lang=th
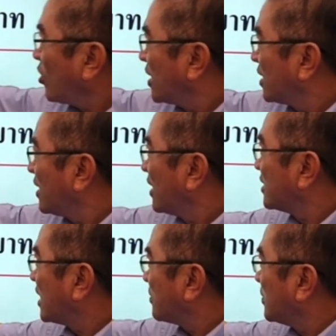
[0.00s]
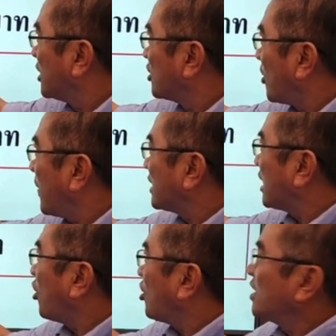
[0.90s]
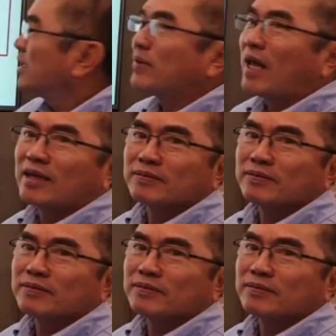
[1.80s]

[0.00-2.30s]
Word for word: เงิน 72,920 ล้าน